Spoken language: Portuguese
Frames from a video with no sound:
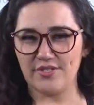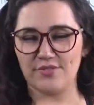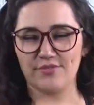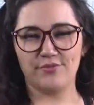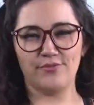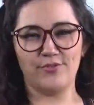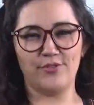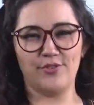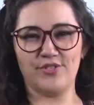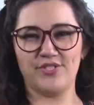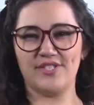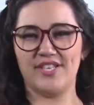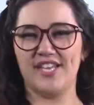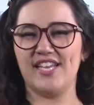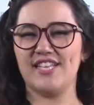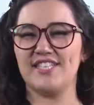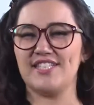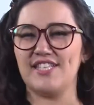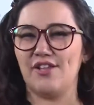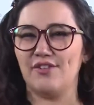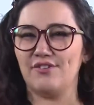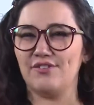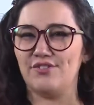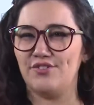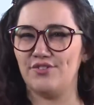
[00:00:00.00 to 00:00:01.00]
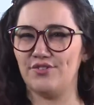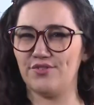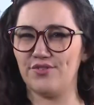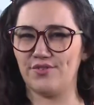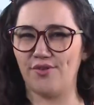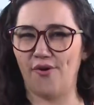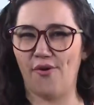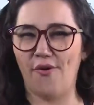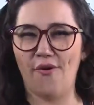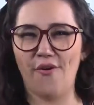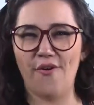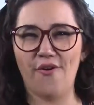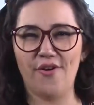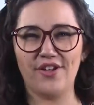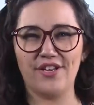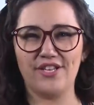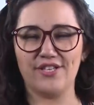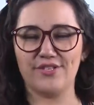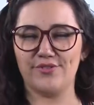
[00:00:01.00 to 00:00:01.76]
com vocês na aula de história,